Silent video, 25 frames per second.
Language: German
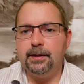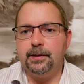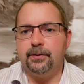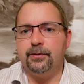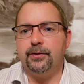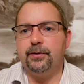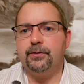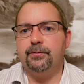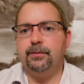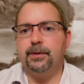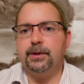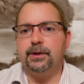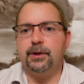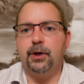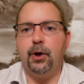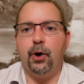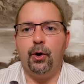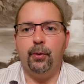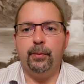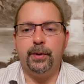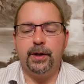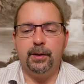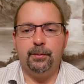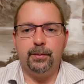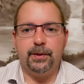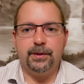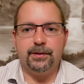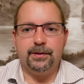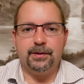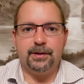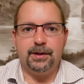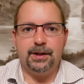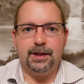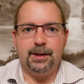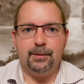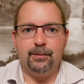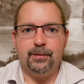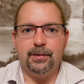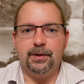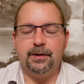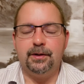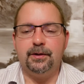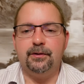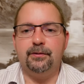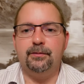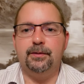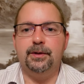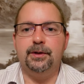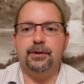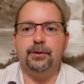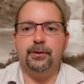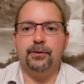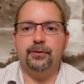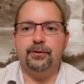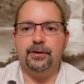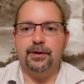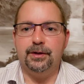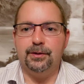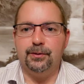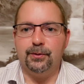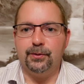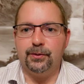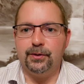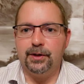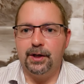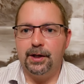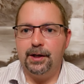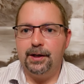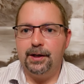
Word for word: Also es wird kaum jemanden geben, der das Video sieht und